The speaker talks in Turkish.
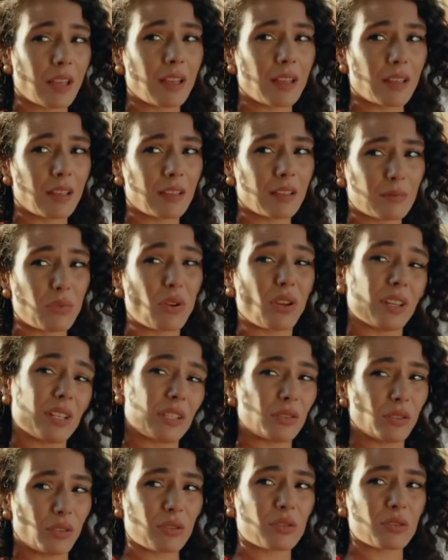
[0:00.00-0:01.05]
Ha,
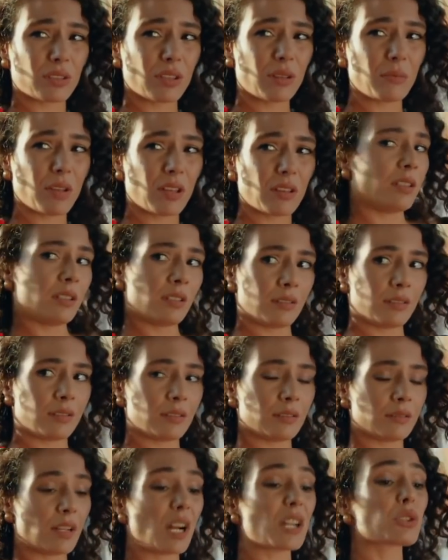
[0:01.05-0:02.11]
böyle diyorsun ama
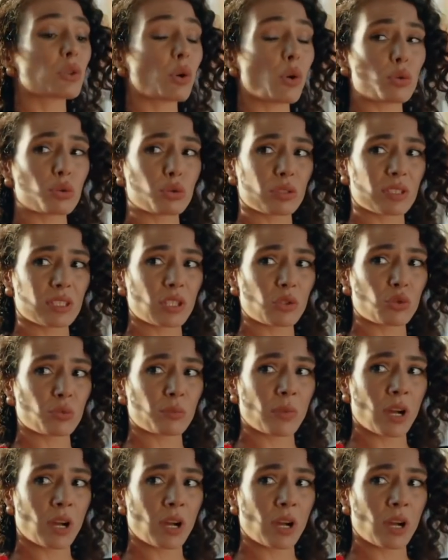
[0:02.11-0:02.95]
aşk olsun size